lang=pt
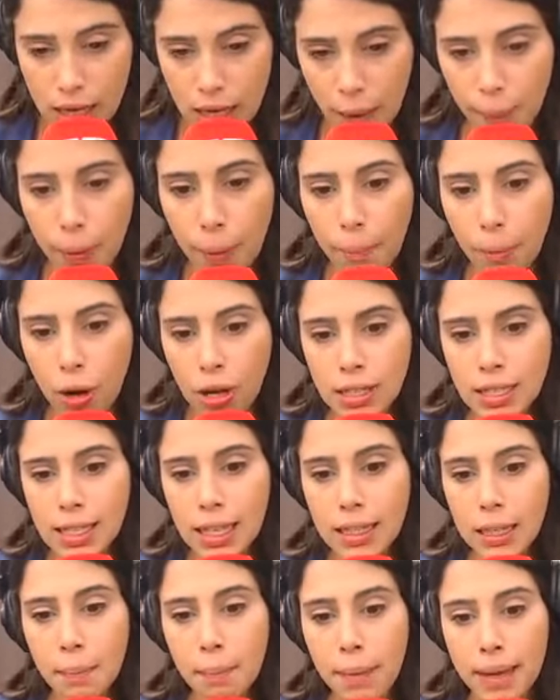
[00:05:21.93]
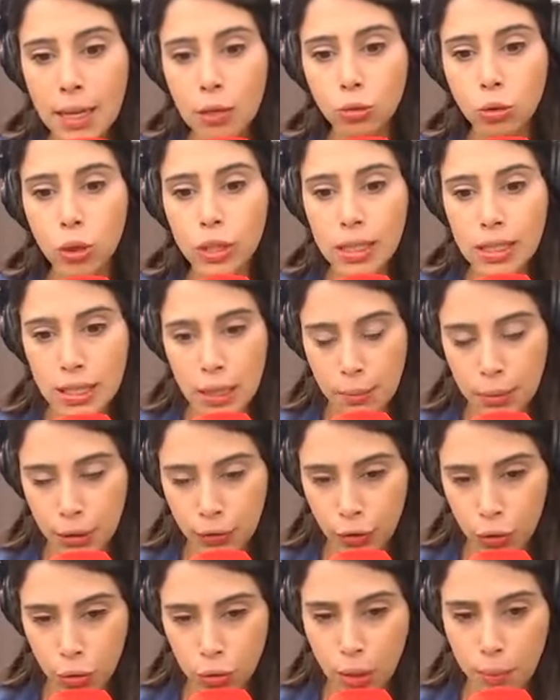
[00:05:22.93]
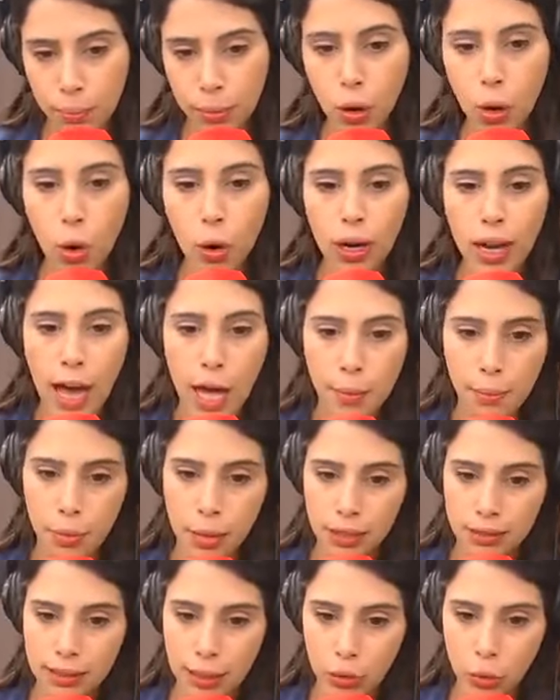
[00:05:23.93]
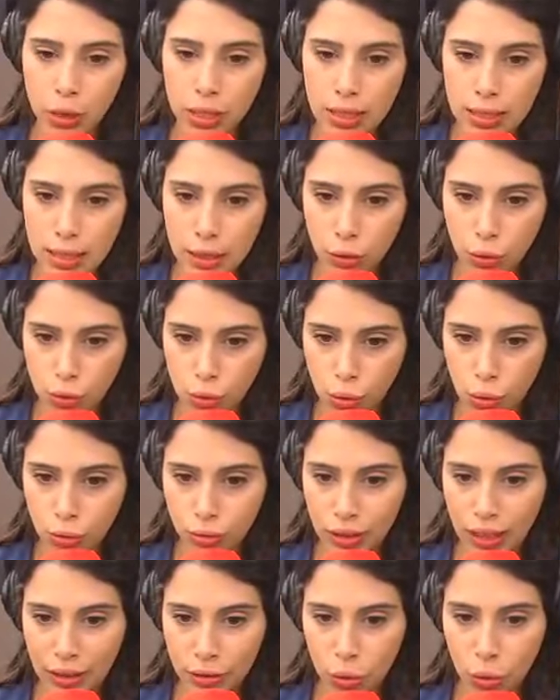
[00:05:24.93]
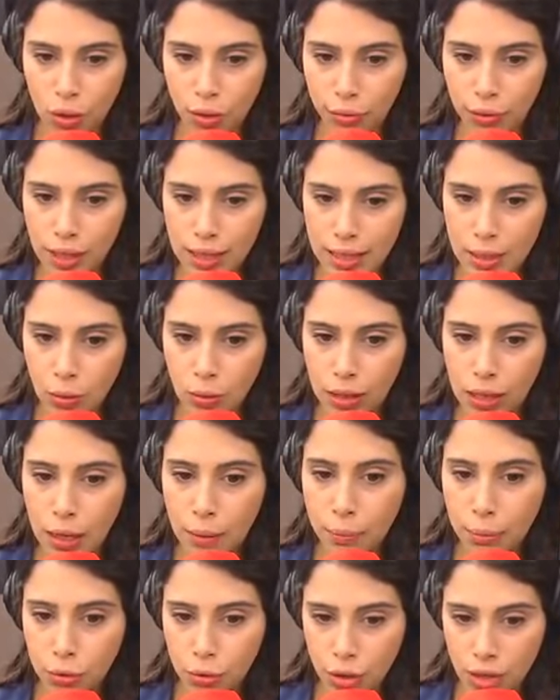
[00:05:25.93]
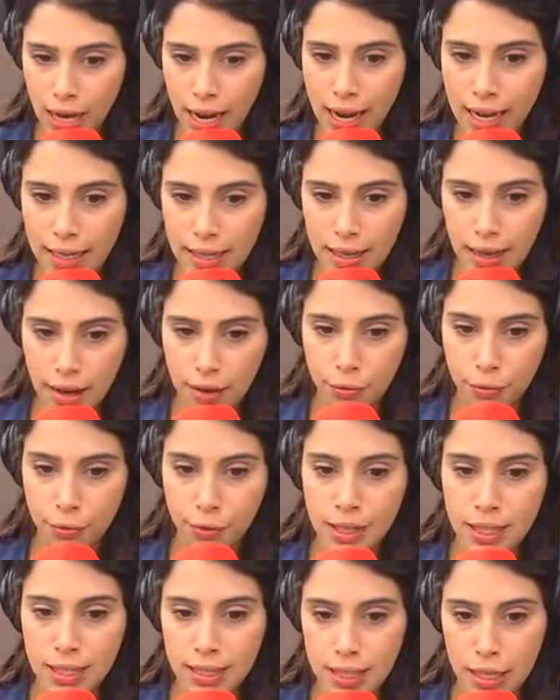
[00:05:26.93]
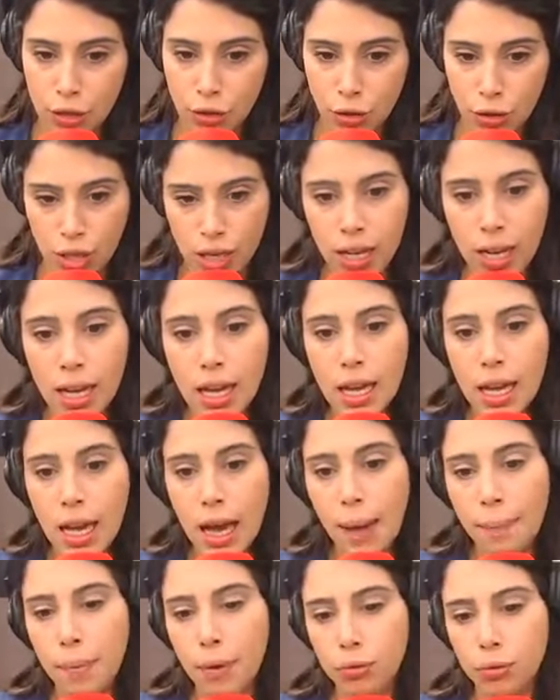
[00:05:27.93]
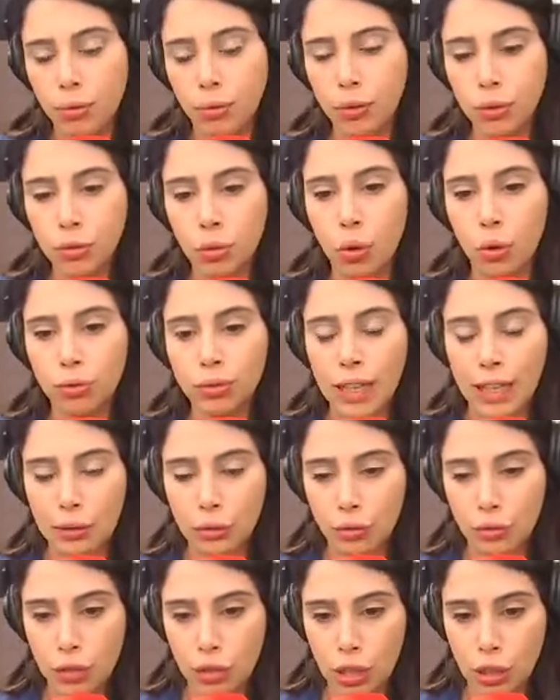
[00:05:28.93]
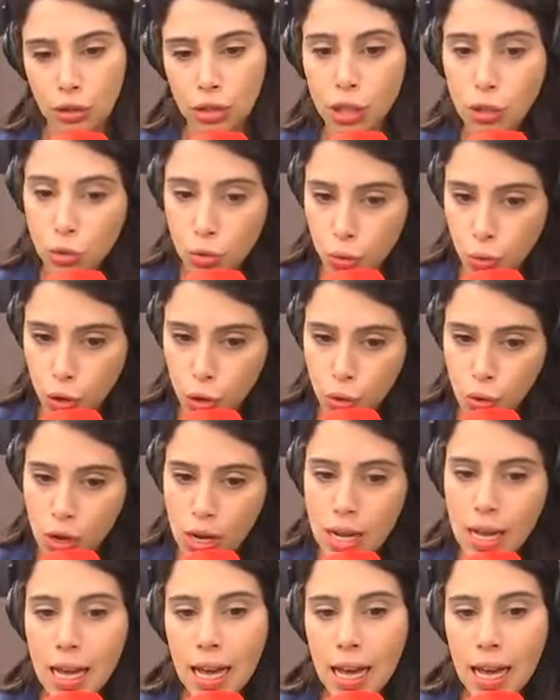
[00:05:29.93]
A proposta também autoriza a Prefeitura a prorrogar por até dois anos o contrato com a Aviação Campos Gerais, a VCG, após o fim do contrato vigente em junho,